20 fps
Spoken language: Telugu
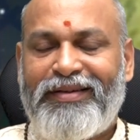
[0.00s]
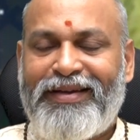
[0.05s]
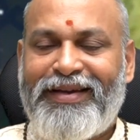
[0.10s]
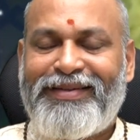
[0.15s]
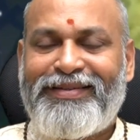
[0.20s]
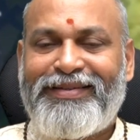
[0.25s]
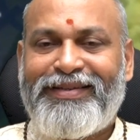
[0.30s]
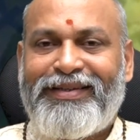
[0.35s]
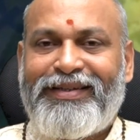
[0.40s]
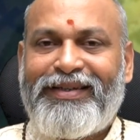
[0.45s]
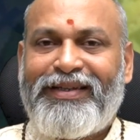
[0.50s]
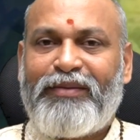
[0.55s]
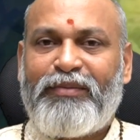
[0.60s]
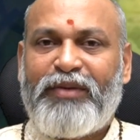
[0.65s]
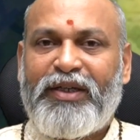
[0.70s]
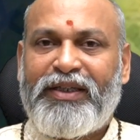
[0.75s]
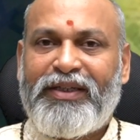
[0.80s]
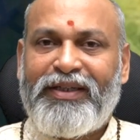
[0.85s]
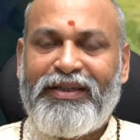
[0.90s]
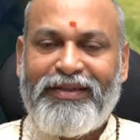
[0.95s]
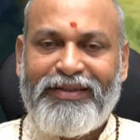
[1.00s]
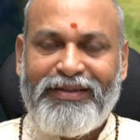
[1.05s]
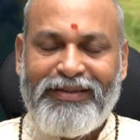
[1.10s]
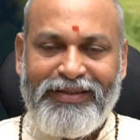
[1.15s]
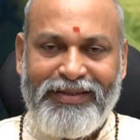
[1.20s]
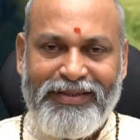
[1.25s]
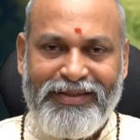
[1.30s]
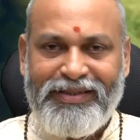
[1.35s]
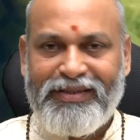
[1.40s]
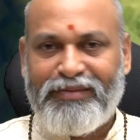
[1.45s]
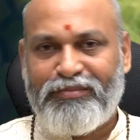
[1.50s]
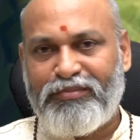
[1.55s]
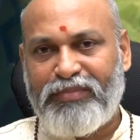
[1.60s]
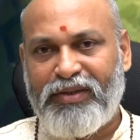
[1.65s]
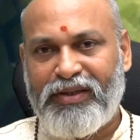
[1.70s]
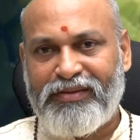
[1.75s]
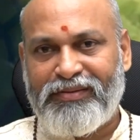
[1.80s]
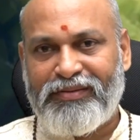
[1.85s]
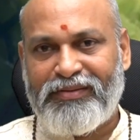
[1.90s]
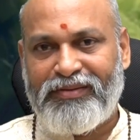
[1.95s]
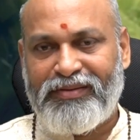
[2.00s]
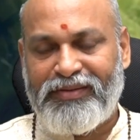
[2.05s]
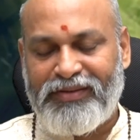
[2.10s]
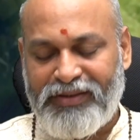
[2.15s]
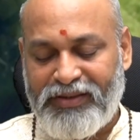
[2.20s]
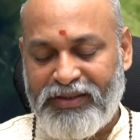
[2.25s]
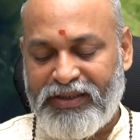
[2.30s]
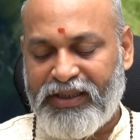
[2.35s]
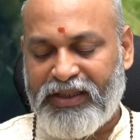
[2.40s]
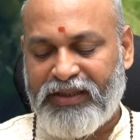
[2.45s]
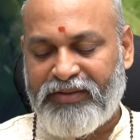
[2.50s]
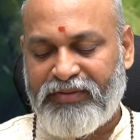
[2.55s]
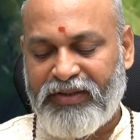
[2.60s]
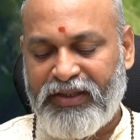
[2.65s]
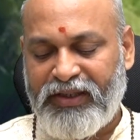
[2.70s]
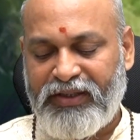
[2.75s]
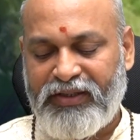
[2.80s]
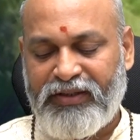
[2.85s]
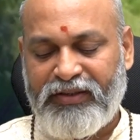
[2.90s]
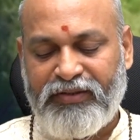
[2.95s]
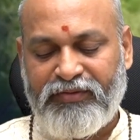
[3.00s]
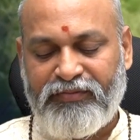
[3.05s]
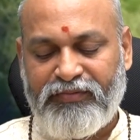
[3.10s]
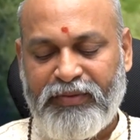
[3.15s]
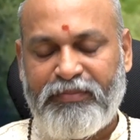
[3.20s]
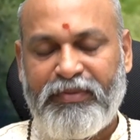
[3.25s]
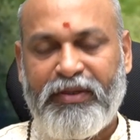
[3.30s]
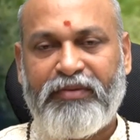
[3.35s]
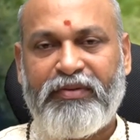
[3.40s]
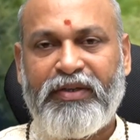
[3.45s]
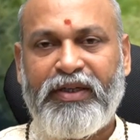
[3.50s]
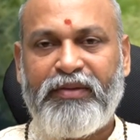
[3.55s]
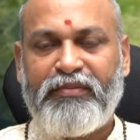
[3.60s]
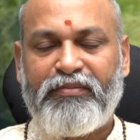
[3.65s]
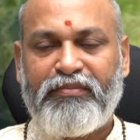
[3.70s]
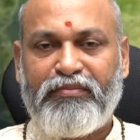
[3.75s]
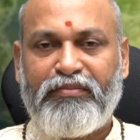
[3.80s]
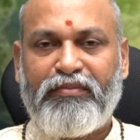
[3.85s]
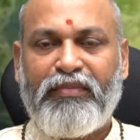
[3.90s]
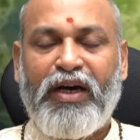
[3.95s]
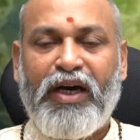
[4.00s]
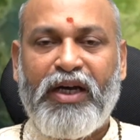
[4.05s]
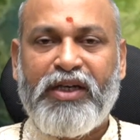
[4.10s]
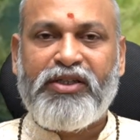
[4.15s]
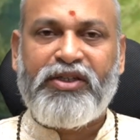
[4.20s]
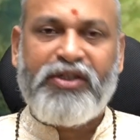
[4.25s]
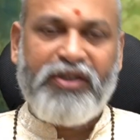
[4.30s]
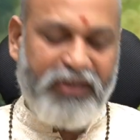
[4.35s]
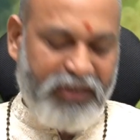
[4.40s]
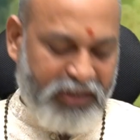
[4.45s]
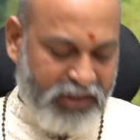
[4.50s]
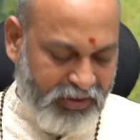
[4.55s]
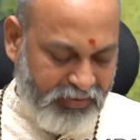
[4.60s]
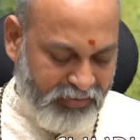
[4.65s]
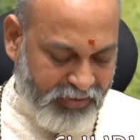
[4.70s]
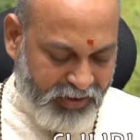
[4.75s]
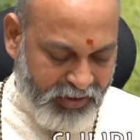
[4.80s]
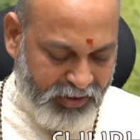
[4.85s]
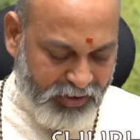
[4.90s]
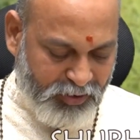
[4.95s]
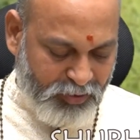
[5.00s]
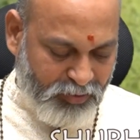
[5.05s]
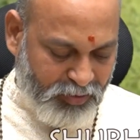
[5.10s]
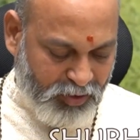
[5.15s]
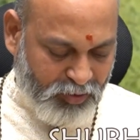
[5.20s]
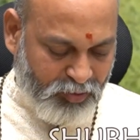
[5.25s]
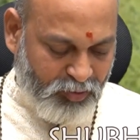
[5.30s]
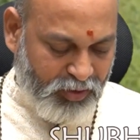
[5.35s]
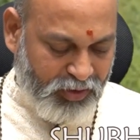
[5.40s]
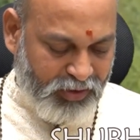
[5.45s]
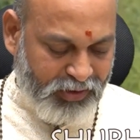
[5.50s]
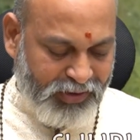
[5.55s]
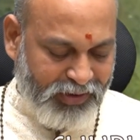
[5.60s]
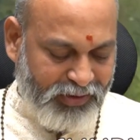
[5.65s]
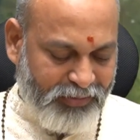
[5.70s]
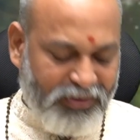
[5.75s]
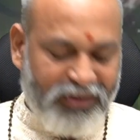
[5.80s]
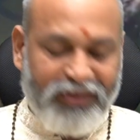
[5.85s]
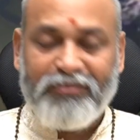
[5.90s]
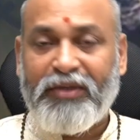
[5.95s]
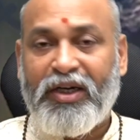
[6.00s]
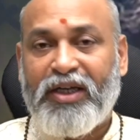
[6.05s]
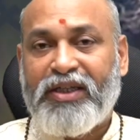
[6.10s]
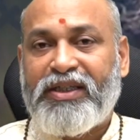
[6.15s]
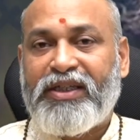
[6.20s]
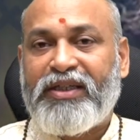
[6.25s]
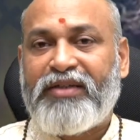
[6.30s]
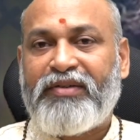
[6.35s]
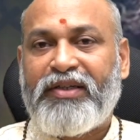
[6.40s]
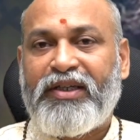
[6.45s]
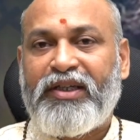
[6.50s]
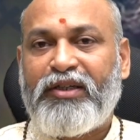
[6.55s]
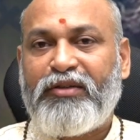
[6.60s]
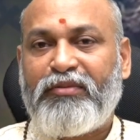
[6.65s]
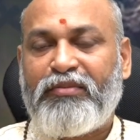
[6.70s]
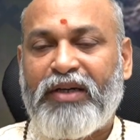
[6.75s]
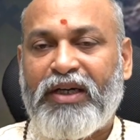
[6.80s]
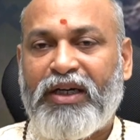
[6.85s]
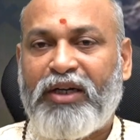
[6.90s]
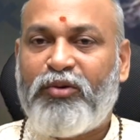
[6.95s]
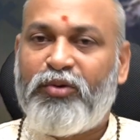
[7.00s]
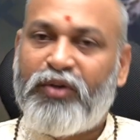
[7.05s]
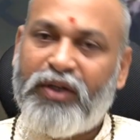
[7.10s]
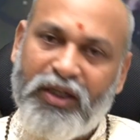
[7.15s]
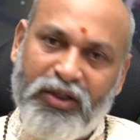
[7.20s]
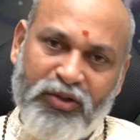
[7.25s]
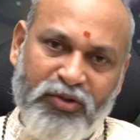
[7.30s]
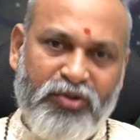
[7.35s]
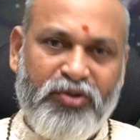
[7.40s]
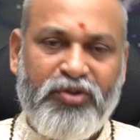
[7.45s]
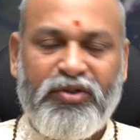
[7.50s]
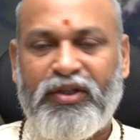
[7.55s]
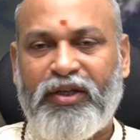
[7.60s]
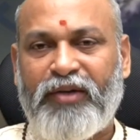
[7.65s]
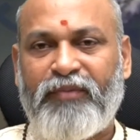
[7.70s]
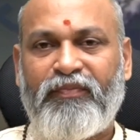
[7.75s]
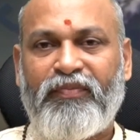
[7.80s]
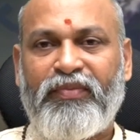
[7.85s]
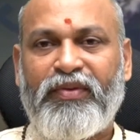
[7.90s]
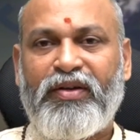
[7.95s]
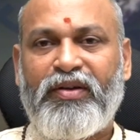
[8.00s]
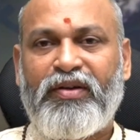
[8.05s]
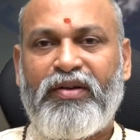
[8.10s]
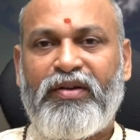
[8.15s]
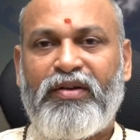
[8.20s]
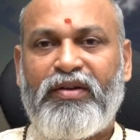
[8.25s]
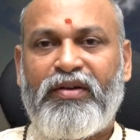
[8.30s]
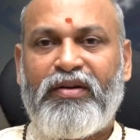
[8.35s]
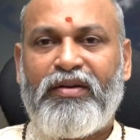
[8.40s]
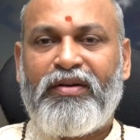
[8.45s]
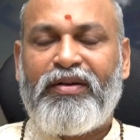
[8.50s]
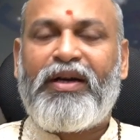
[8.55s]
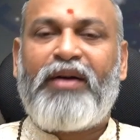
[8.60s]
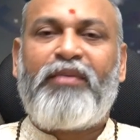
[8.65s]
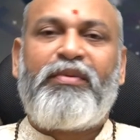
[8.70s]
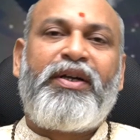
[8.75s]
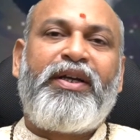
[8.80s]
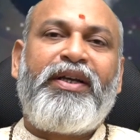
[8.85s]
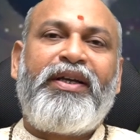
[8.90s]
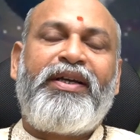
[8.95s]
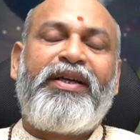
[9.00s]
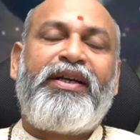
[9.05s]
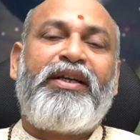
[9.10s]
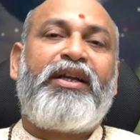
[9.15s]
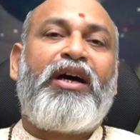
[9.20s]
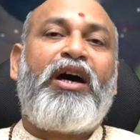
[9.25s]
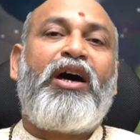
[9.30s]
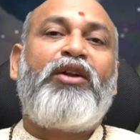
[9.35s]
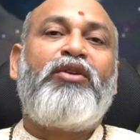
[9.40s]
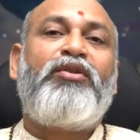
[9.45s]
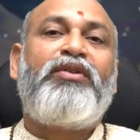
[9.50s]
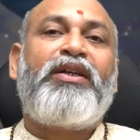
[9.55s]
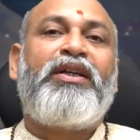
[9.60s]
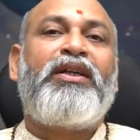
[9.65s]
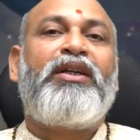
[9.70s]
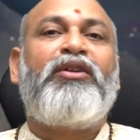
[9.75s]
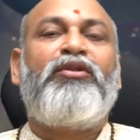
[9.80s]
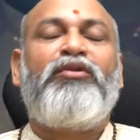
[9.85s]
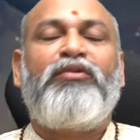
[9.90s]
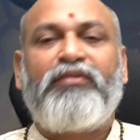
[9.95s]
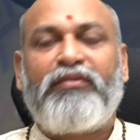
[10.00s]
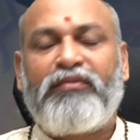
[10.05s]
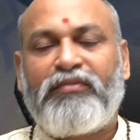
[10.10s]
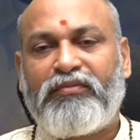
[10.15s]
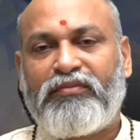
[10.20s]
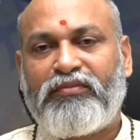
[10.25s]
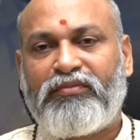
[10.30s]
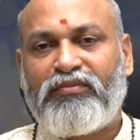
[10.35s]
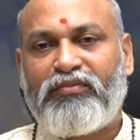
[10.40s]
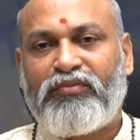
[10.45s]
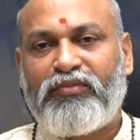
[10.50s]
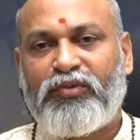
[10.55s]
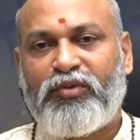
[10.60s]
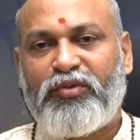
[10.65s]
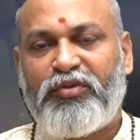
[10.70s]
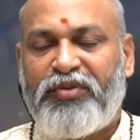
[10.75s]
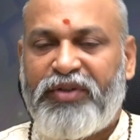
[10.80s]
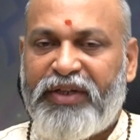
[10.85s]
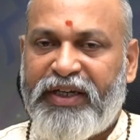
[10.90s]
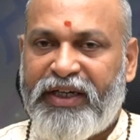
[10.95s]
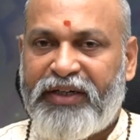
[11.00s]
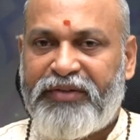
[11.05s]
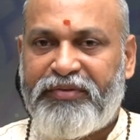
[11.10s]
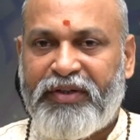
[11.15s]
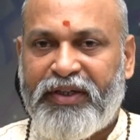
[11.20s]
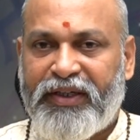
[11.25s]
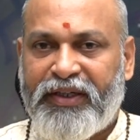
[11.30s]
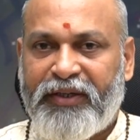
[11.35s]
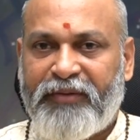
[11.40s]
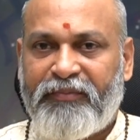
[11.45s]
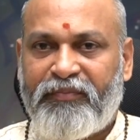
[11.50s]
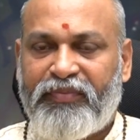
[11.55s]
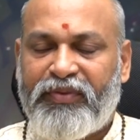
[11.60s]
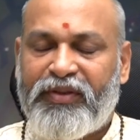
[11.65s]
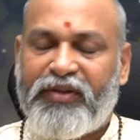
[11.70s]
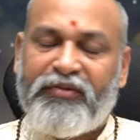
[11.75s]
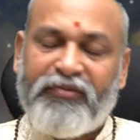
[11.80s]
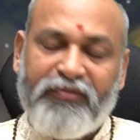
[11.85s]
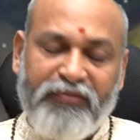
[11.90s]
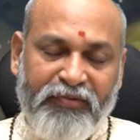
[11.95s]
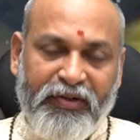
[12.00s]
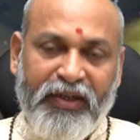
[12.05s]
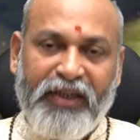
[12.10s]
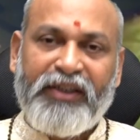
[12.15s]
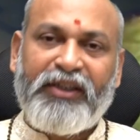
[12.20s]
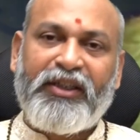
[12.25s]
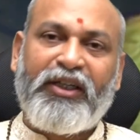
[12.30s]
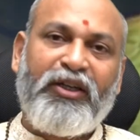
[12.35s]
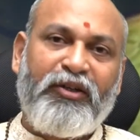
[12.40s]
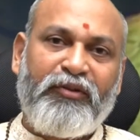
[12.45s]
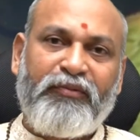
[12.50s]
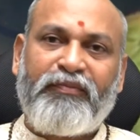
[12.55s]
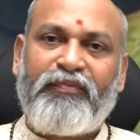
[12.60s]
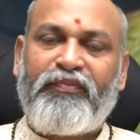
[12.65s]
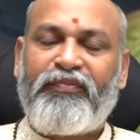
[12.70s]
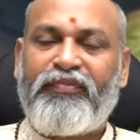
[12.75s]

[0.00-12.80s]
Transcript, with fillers: ఎగ్జాక్ట్లీగా మనకి డిసెంబర్ జనవరి ఫిబ్రవరి మార్చ్ ఇరవై రెండు వరకు ఎందుకంటే మనకి మార్చ్ ఇరవై రెండుకి మరలా ఉగాది వస్తుంది కాబట్టి ఈ నాలుగు నెలలు ఉండేటువంటి ఫలితాలు